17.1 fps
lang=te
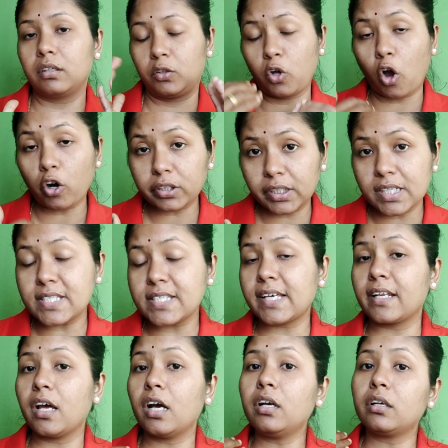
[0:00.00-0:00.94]
డాక్టర్స్
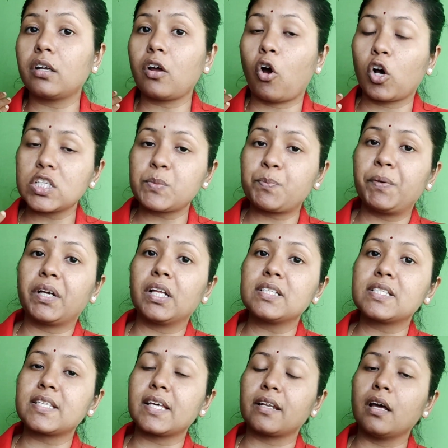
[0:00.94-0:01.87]
అయినా
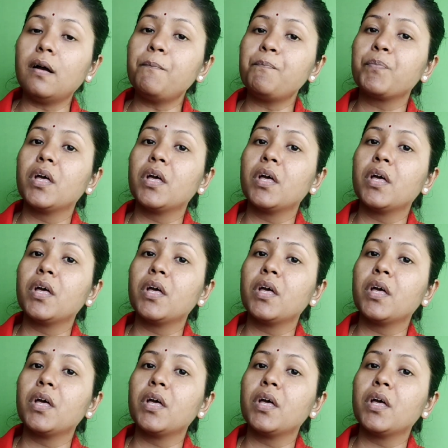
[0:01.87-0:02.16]
హాస్పిటల్స్ అయినా